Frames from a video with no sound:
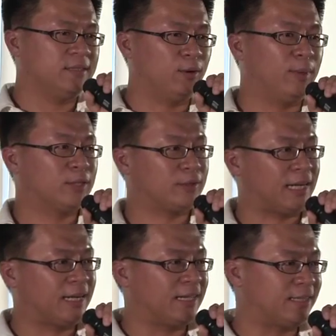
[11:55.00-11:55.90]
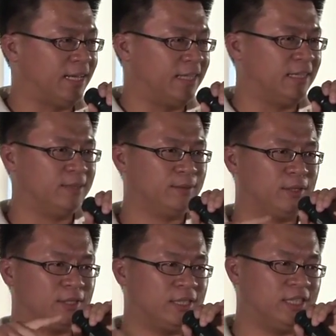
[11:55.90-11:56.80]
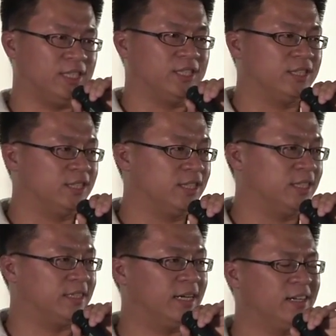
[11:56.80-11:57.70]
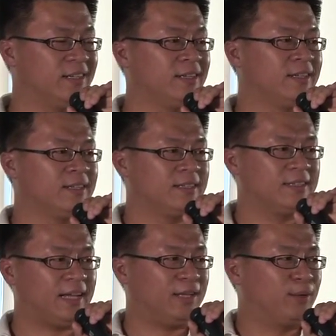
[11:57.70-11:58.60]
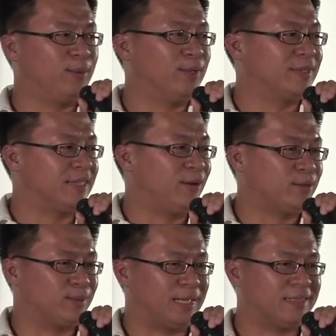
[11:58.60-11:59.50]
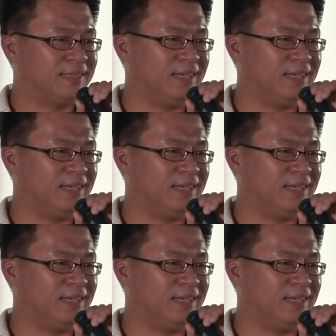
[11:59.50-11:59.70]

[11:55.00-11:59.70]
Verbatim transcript: 我们通常看到田地是不是都是“井”字形的？那有没有人知道为什么它是